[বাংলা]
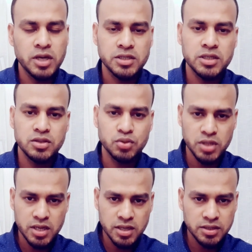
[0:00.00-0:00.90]
এখন পর্যন্ত
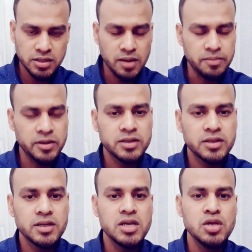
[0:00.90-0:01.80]
মানে আপনার
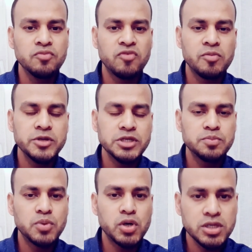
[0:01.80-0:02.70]
ইন্টারন্যাশনাল
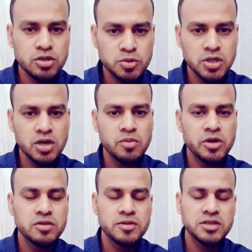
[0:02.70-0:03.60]
স্টুডেন্টদের জন্য এখন পর্যন্ত
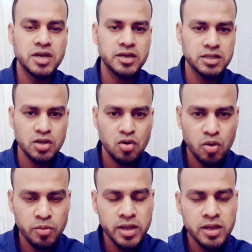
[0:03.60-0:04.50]
তারা কোনো চেঞ্জ
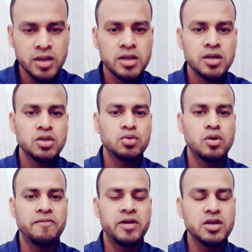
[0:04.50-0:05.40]
করে নাই
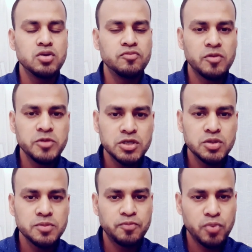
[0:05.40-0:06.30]
তো ভবিষ্যতে চেঞ্জ
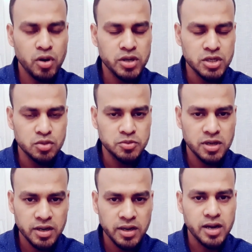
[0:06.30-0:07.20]
করবে কিনা জানি না
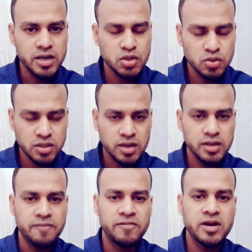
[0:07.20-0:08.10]
তো
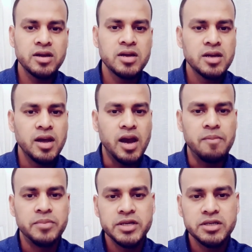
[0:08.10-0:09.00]
আশা করি
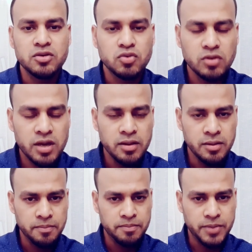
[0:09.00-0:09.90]
ইটালিতে ভবিষ্যতে
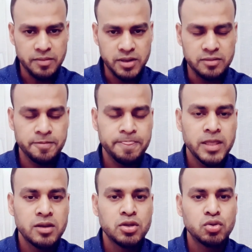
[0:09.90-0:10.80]
চেঞ্জ হবে না
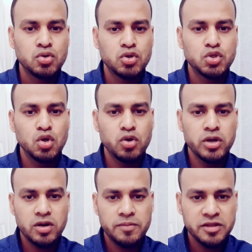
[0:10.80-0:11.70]
কারণ তাদের
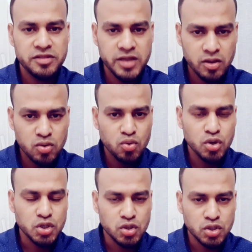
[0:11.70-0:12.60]
সিস্টেমটা হলো ডিফারেন্ট
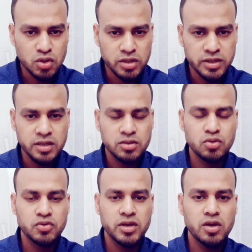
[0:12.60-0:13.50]
তো এখন চলুন
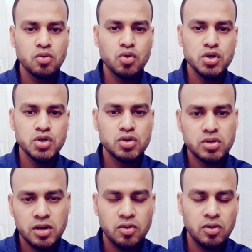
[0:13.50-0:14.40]
আমরা ইটালিয়ান
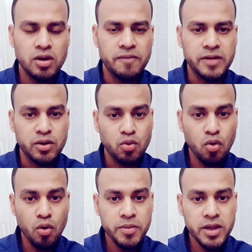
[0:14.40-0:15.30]
সিস্টেমটা জানবো